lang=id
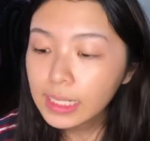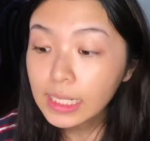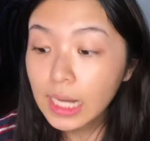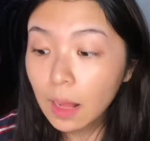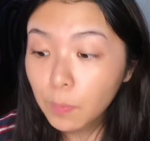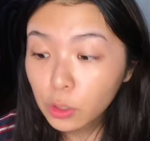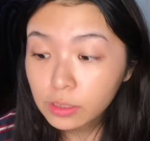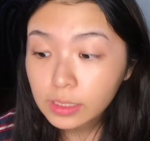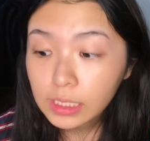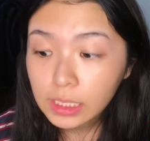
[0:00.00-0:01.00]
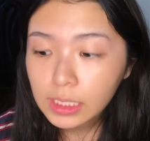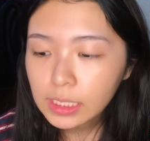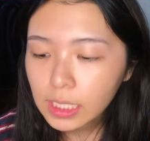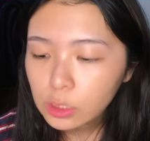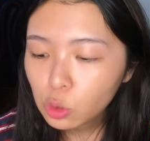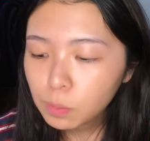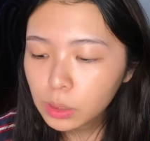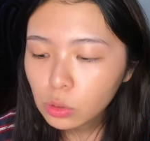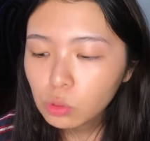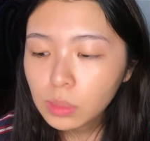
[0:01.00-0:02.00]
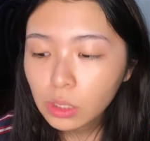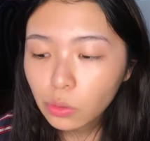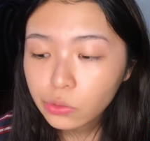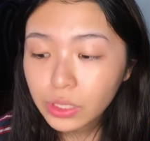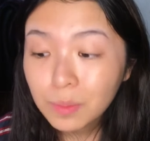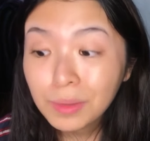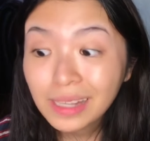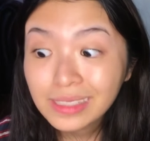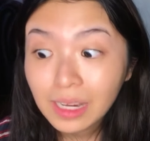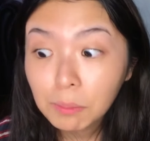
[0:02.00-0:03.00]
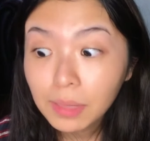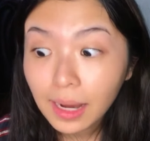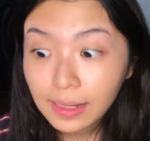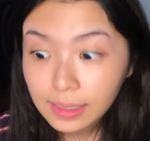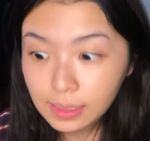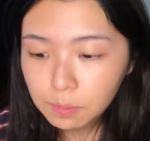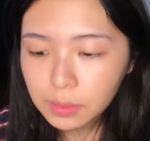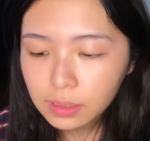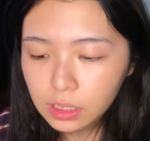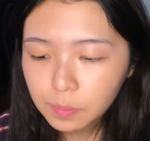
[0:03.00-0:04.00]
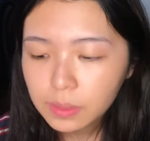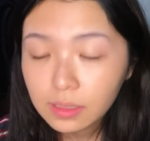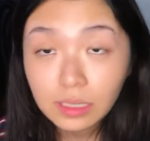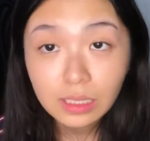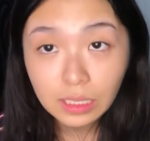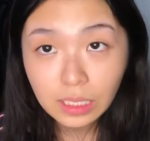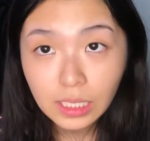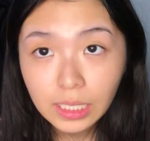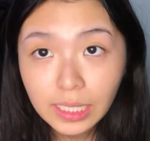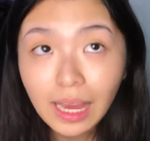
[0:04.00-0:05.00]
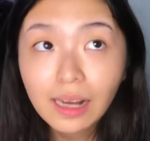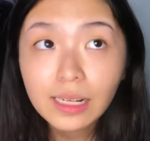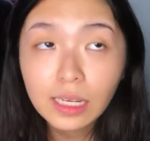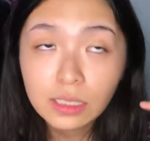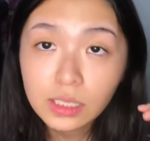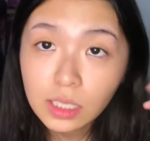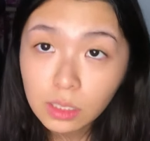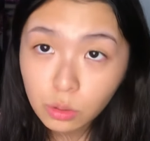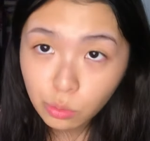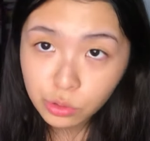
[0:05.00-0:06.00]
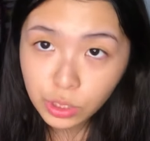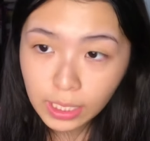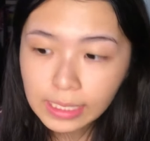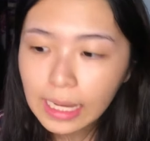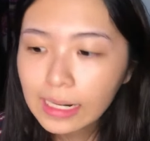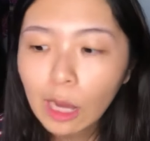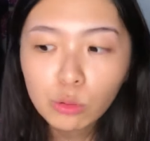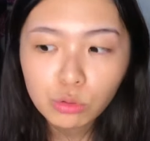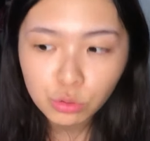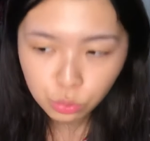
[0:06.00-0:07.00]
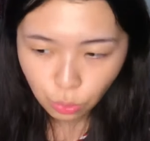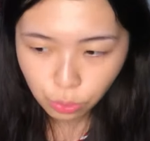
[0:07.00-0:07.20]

dalam proses ini kita itu perlu mengcrochet banyak banget persegi-persegi yang dari single crochet dan houndstooth.